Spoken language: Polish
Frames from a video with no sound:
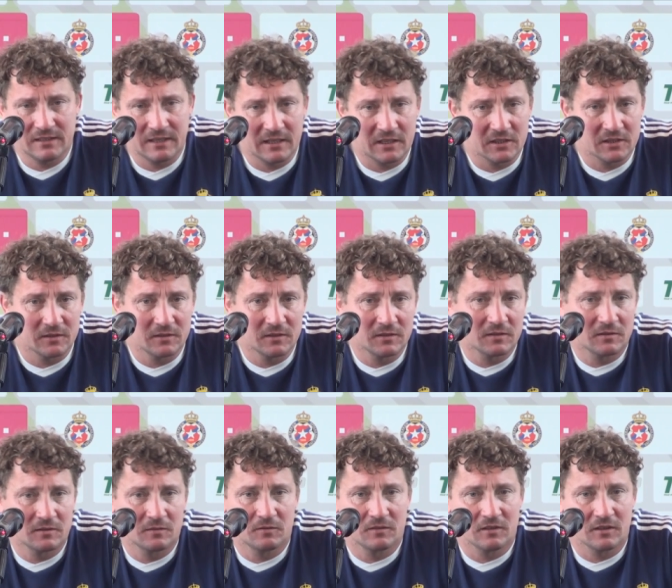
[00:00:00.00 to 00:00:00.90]
jest taka, że
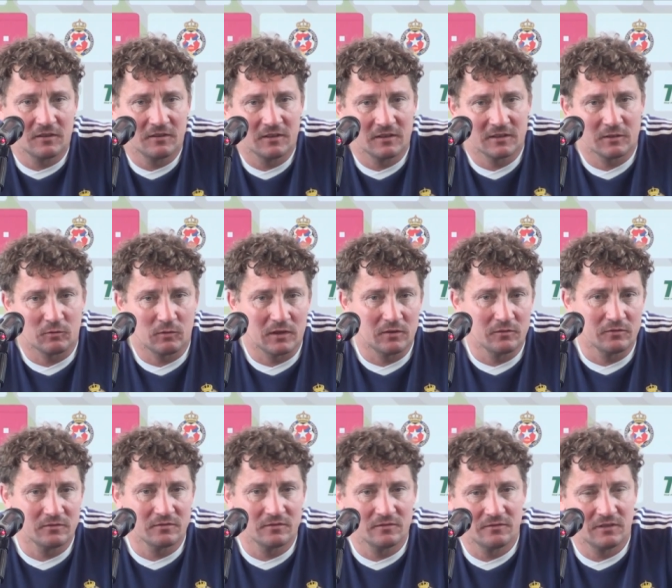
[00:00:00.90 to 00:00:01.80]
z składu
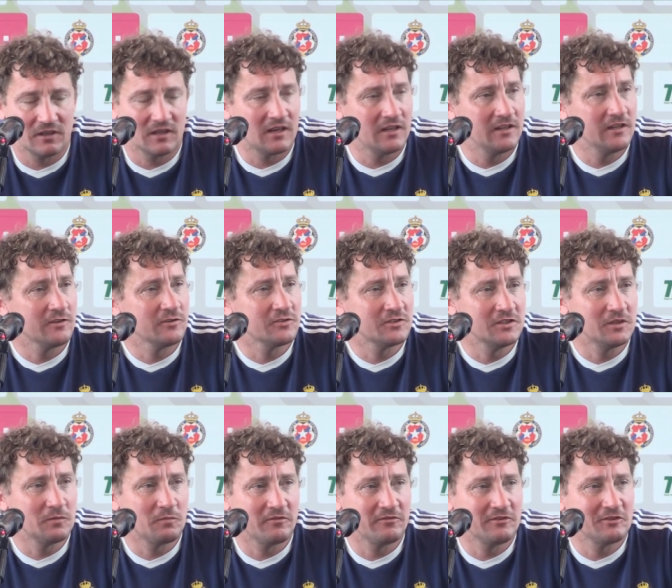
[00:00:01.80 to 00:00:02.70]
wygranego się
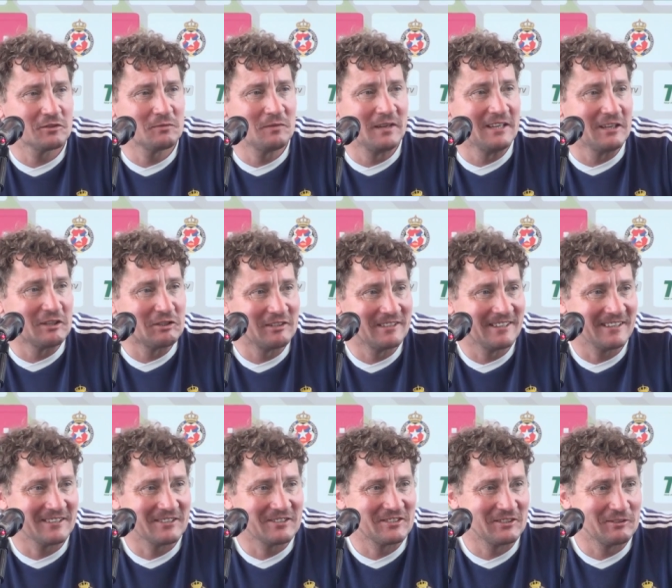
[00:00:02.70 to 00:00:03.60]
nie powinno zmieniać.
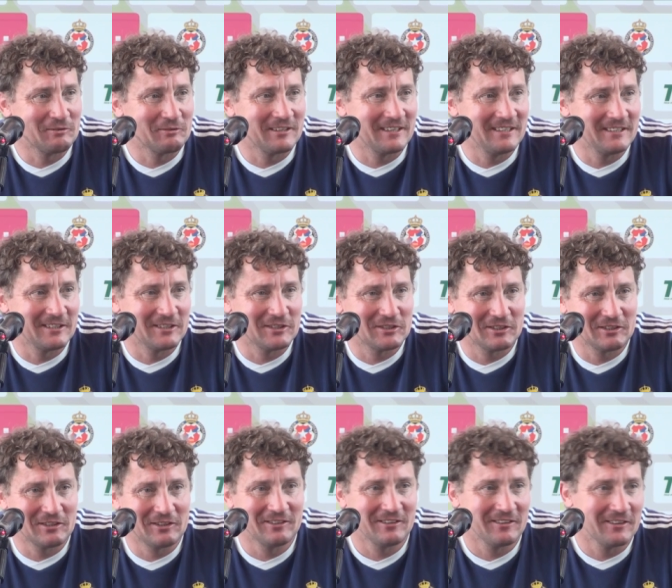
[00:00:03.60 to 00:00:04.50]
Także tutaj też
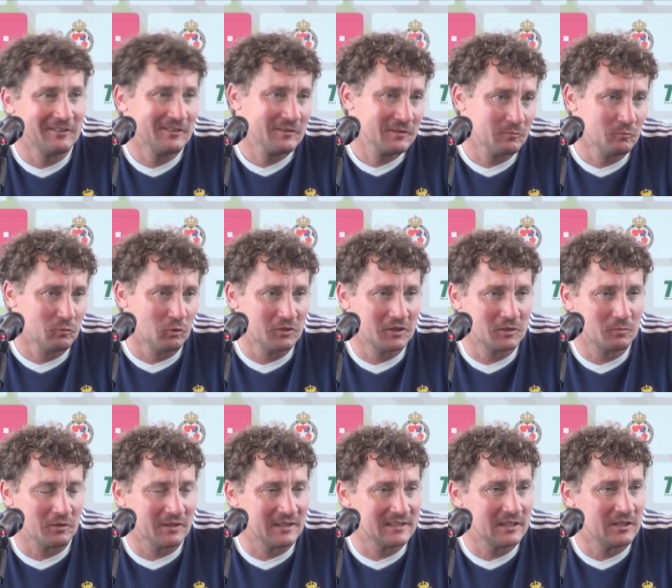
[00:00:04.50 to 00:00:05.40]
e, młodzież
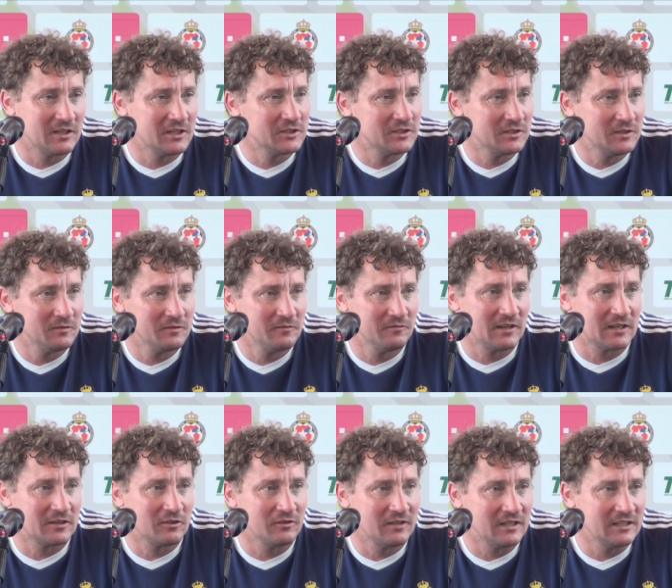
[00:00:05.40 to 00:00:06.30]
pokazała, że
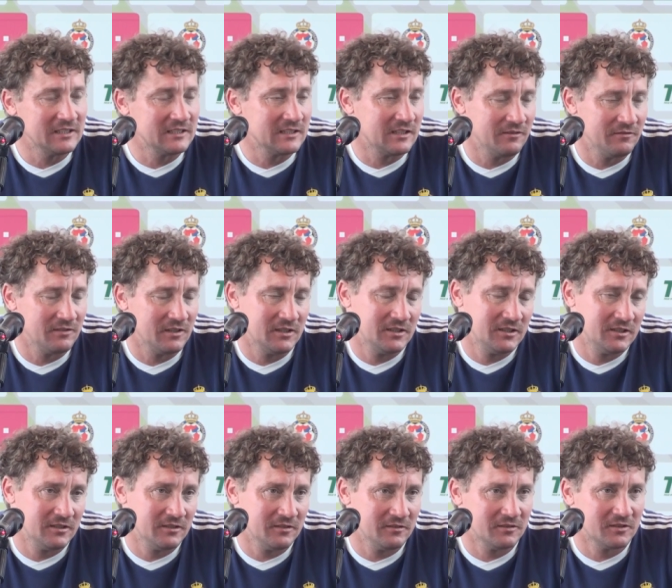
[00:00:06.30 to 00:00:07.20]
warto na nich
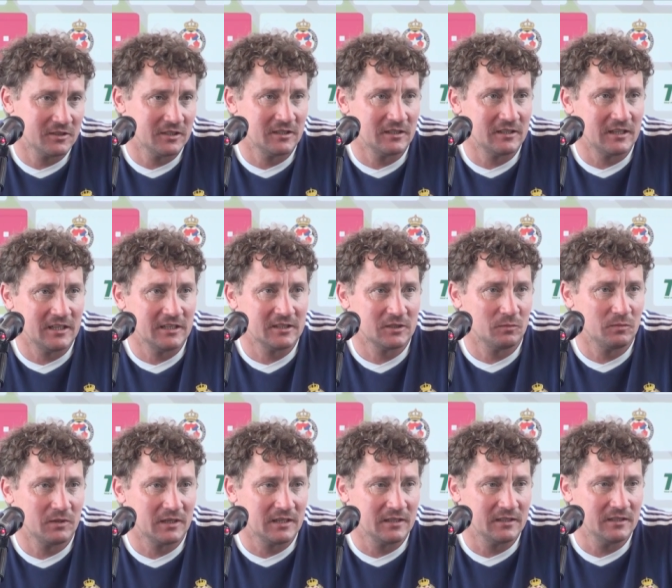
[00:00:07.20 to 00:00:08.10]
stawiać, że daje
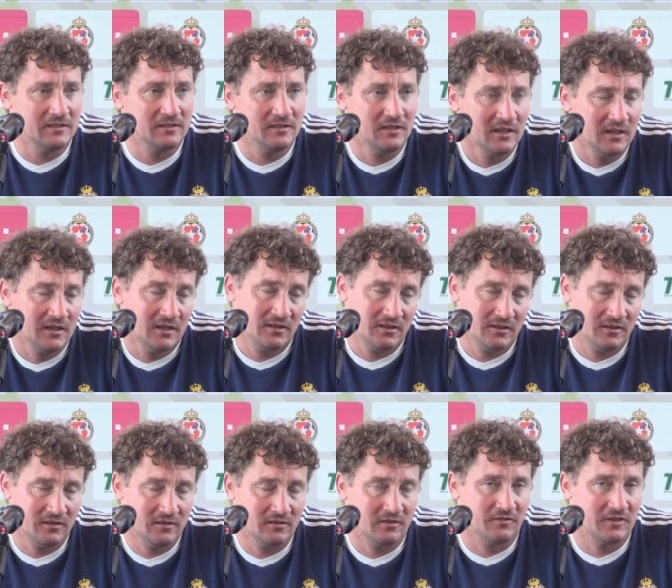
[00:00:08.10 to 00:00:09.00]
sobie radę
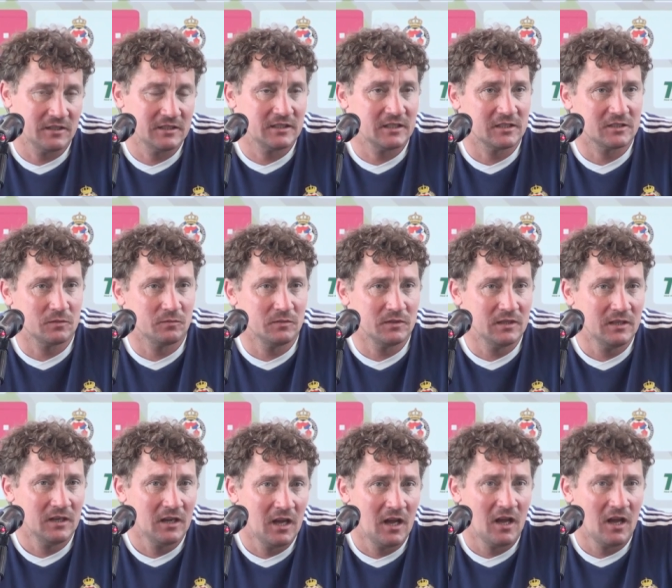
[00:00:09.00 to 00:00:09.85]
i kwestia, żeby